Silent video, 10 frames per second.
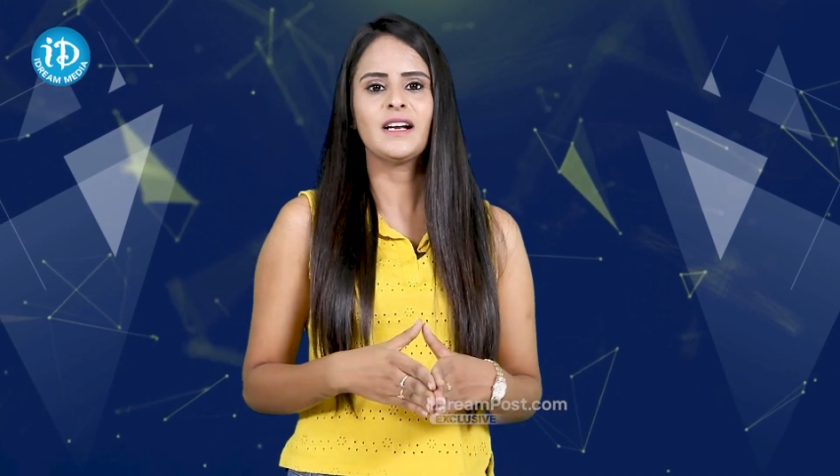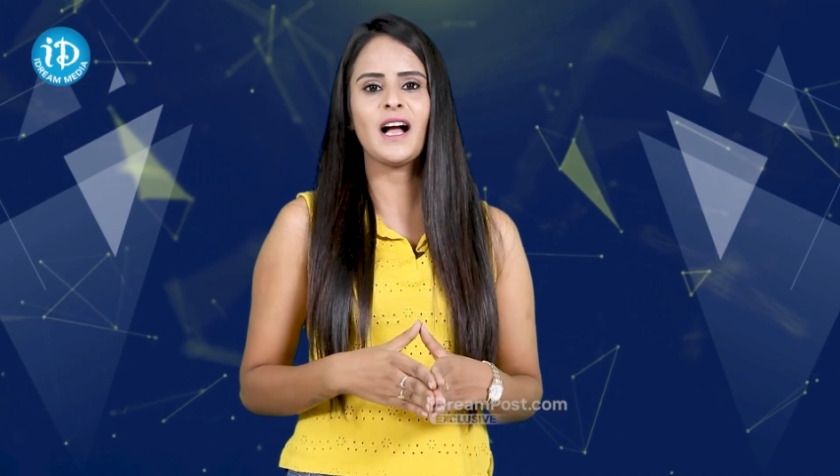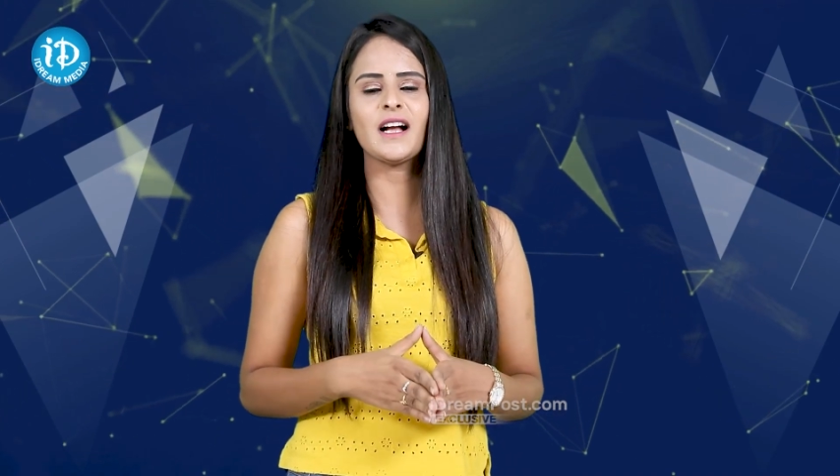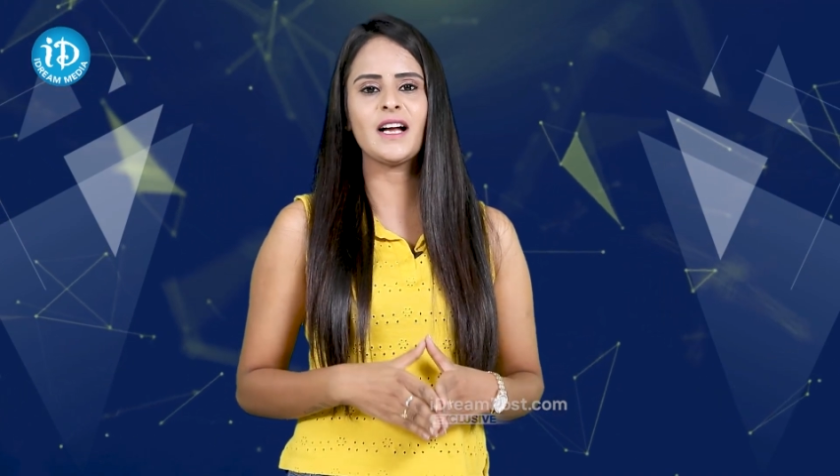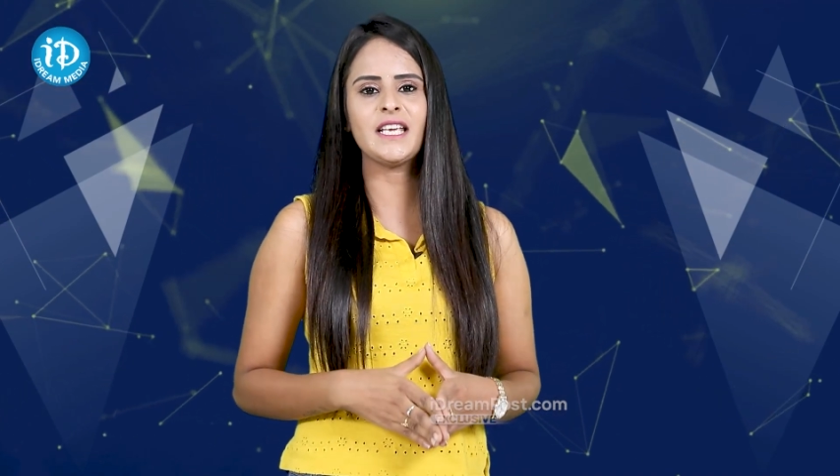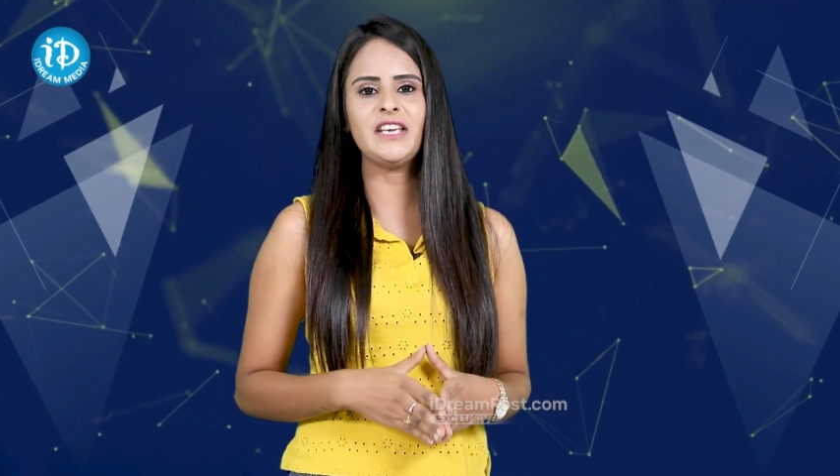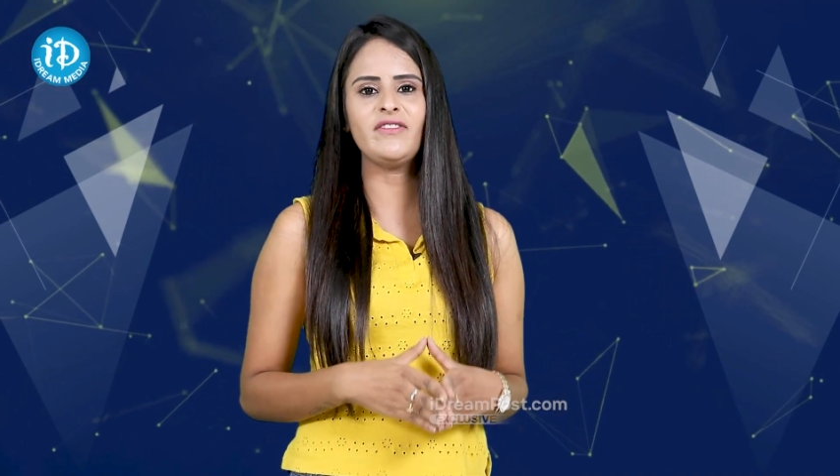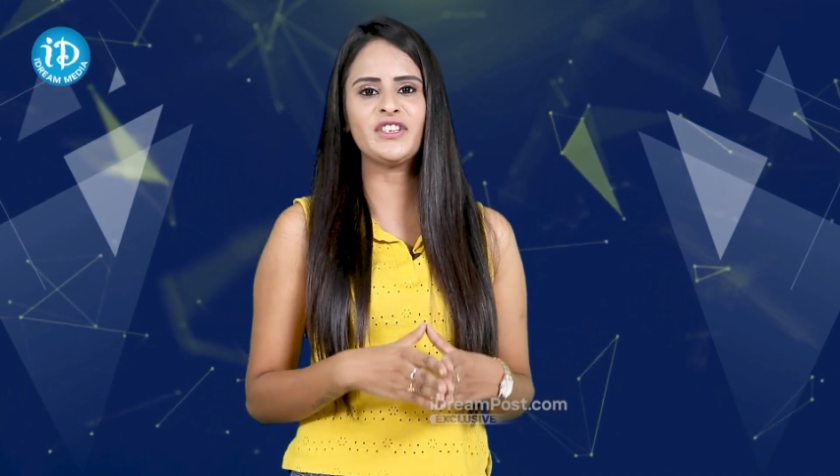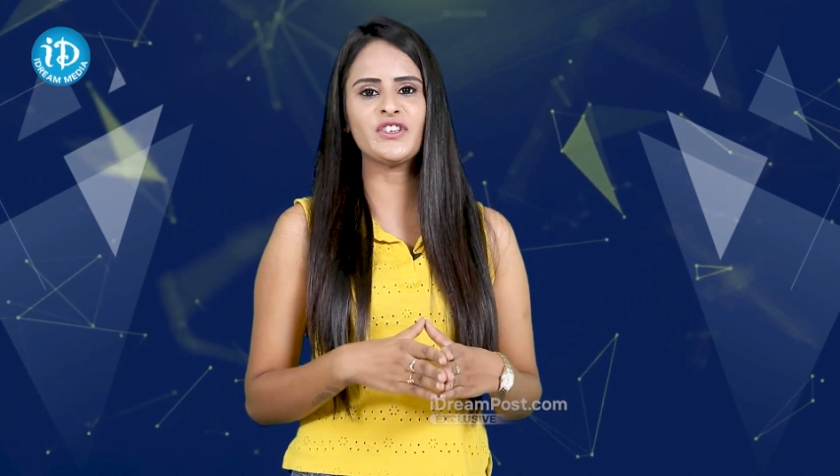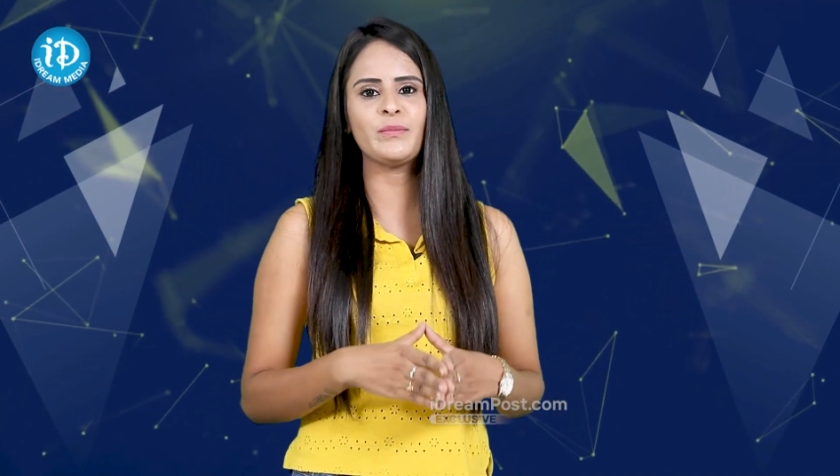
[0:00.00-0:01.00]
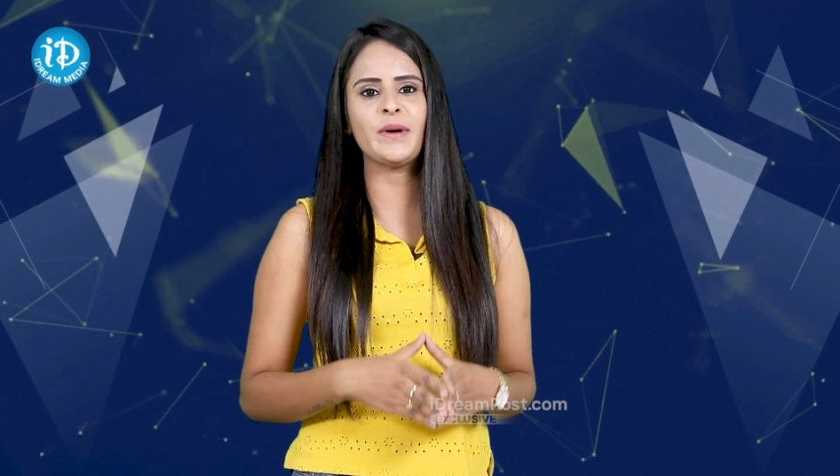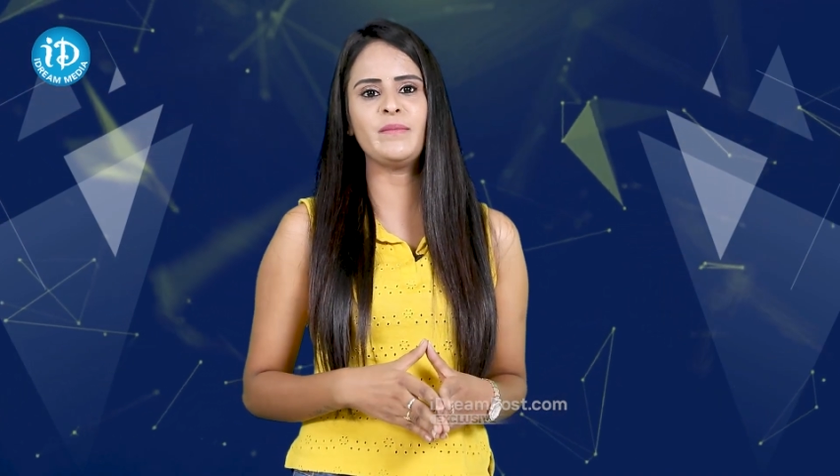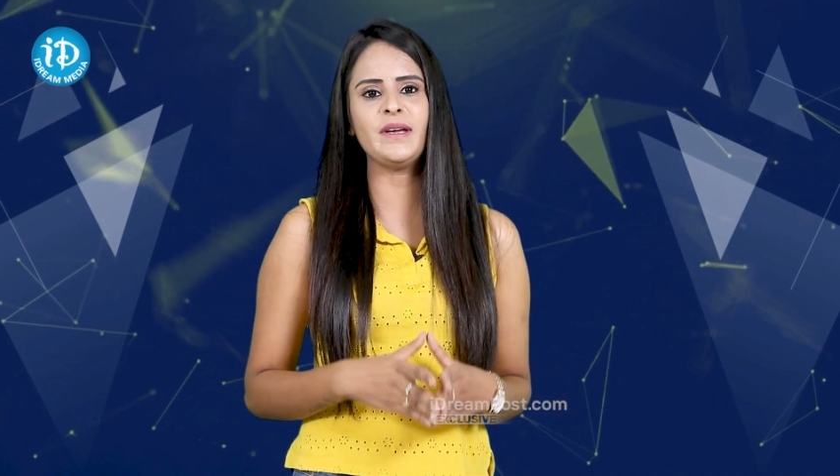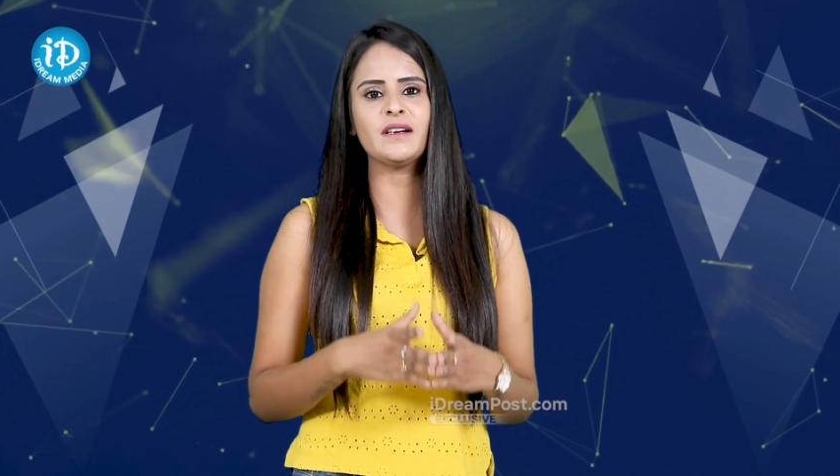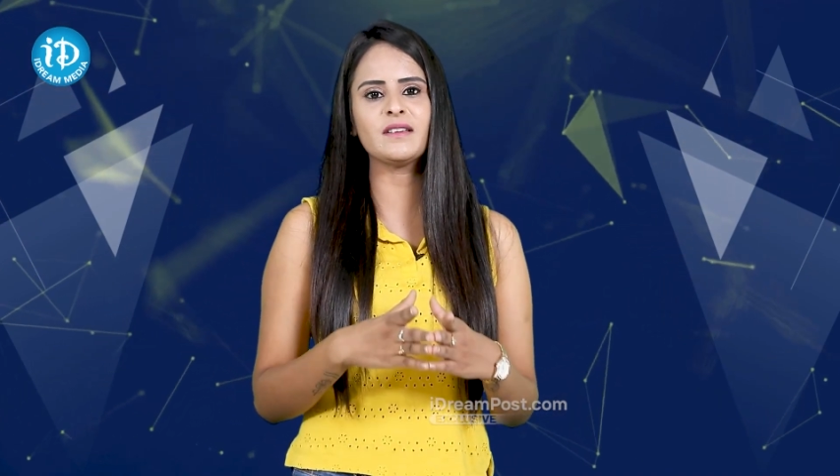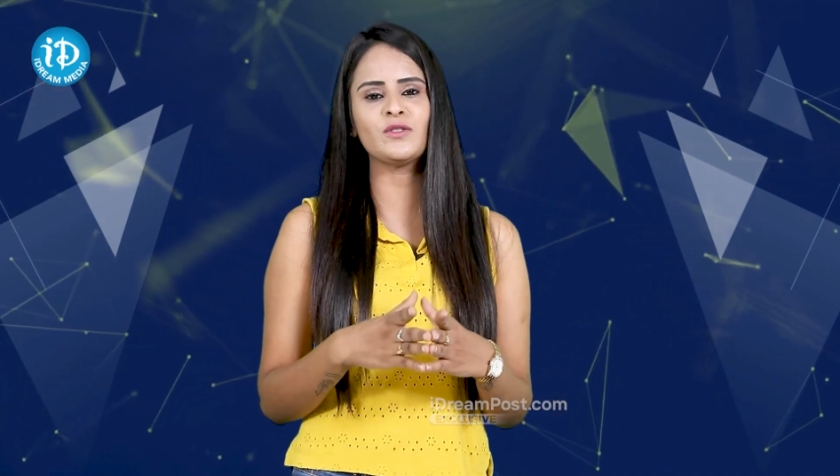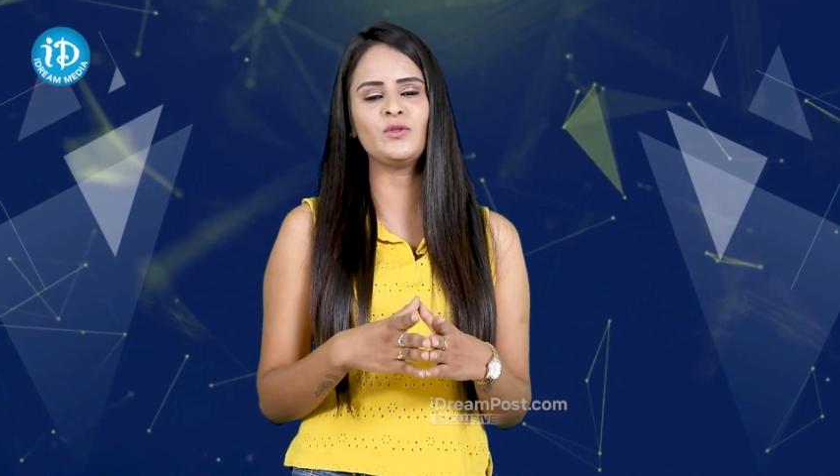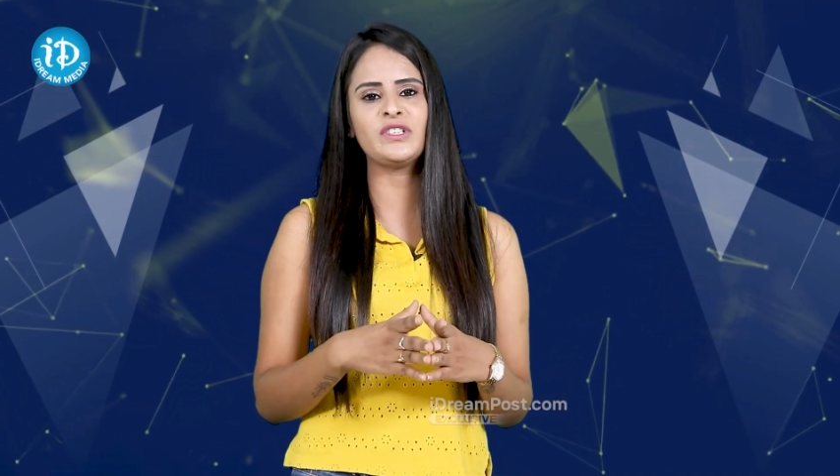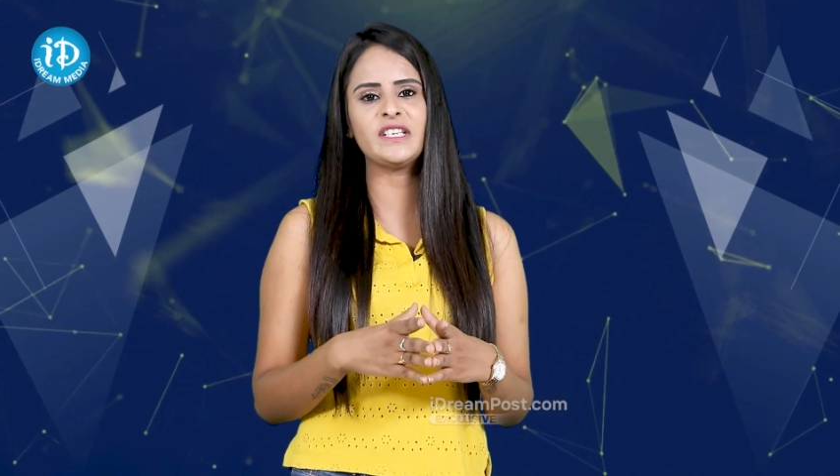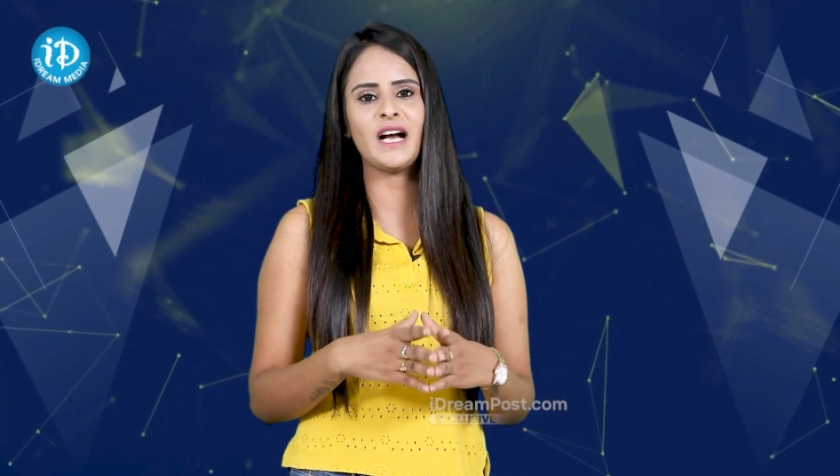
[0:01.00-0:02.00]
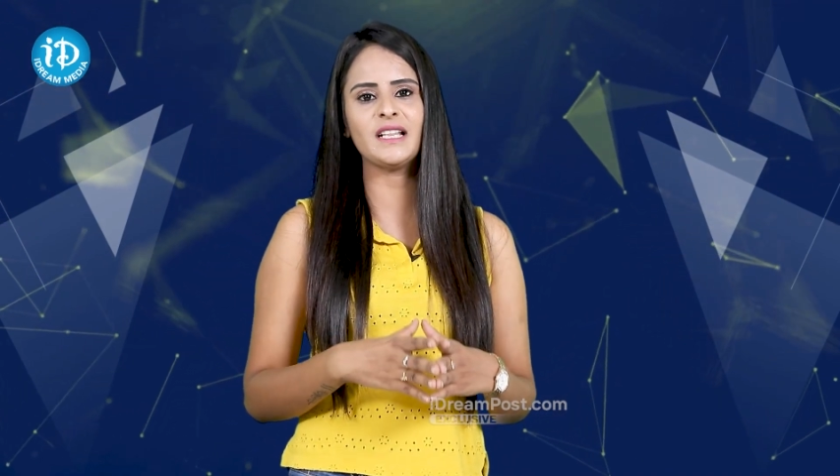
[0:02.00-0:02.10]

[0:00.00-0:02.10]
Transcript: కాగా ఈ విషయంపై మేకర్స్ నుంచి